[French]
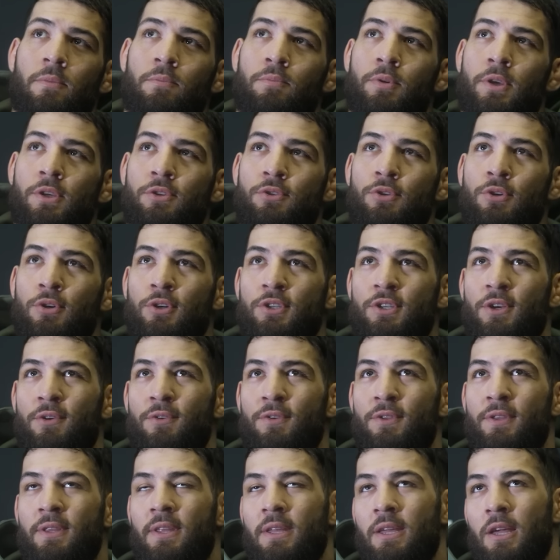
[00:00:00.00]
Bien sûr,
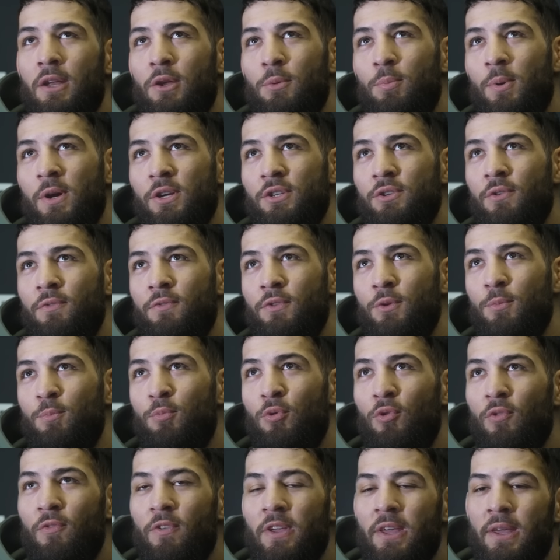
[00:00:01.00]
quelque part, j'ai envie de
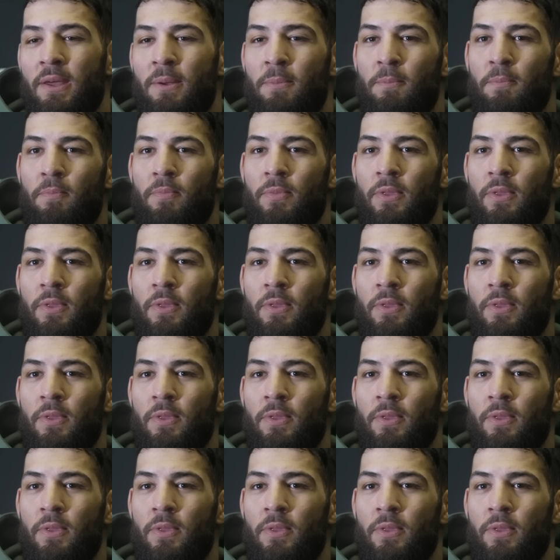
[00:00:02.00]
prouver.